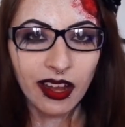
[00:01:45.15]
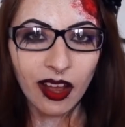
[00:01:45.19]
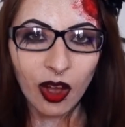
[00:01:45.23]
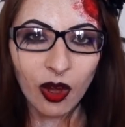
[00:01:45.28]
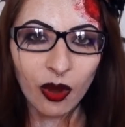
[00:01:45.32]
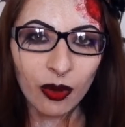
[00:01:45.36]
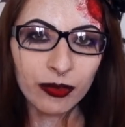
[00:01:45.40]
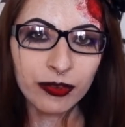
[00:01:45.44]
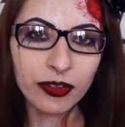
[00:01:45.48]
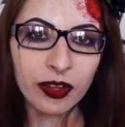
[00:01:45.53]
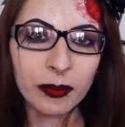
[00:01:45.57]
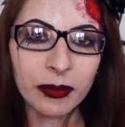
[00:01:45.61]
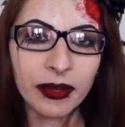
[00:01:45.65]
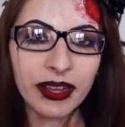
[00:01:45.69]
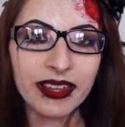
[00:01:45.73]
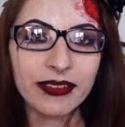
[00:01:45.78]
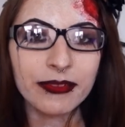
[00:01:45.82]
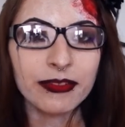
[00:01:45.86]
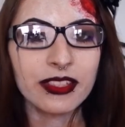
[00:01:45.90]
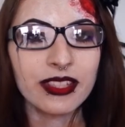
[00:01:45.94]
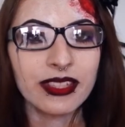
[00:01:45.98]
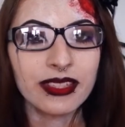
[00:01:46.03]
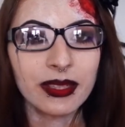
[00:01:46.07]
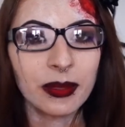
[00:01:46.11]
Enfin bref,
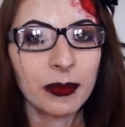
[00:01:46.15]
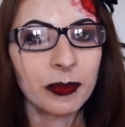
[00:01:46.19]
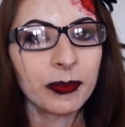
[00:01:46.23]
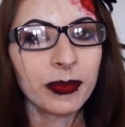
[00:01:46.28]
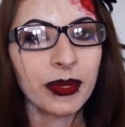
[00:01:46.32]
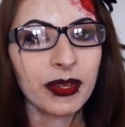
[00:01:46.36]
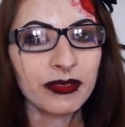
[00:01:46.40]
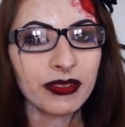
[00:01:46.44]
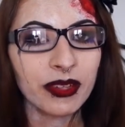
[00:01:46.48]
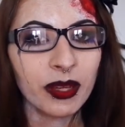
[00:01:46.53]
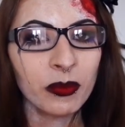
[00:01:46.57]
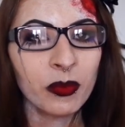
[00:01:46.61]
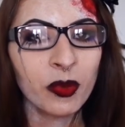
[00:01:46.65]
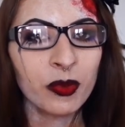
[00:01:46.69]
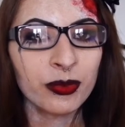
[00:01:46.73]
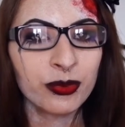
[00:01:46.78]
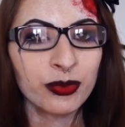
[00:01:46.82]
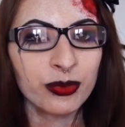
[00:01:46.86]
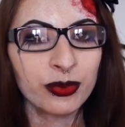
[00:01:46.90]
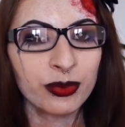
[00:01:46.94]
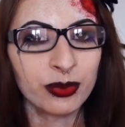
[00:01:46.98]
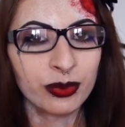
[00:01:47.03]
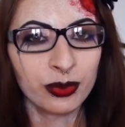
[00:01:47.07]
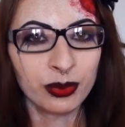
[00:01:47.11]
c'était pas vraiment
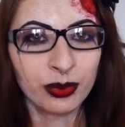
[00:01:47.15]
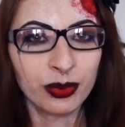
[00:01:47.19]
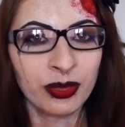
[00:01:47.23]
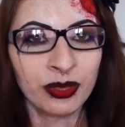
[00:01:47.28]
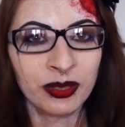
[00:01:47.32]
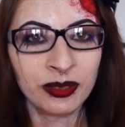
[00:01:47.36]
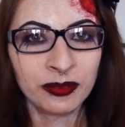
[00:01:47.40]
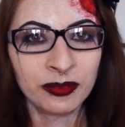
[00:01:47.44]
foufou.